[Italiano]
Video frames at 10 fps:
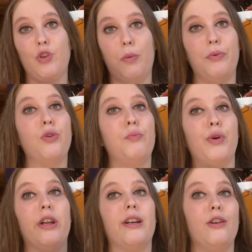dopo non
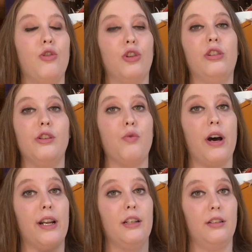puoi
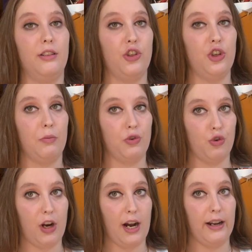ricontinuare, diciamo, a
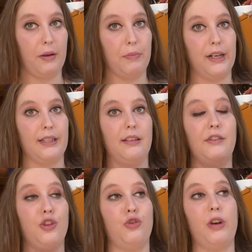giocare, perché se
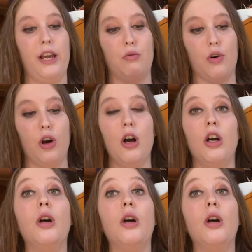vinci un euro